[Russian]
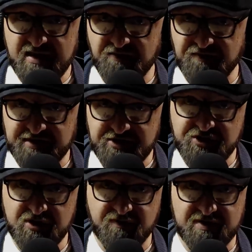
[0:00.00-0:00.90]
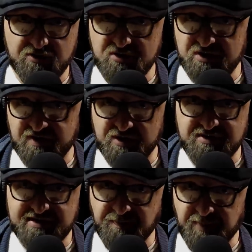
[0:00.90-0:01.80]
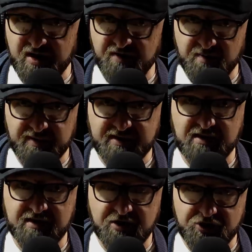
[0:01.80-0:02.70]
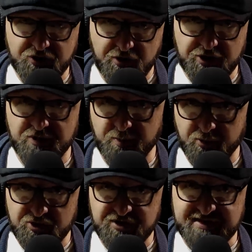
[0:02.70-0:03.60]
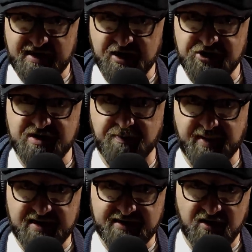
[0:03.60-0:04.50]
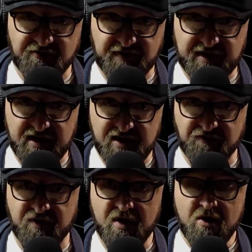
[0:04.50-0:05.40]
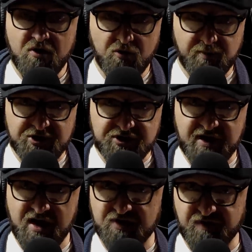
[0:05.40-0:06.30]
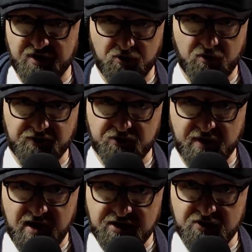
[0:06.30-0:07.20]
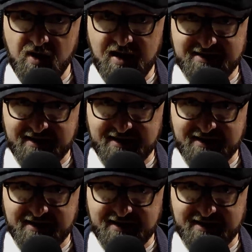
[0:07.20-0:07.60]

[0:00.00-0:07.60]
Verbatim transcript: и в 1991, когда Джордж Буш-старший прилетал в Киев убеждать Верховную Раду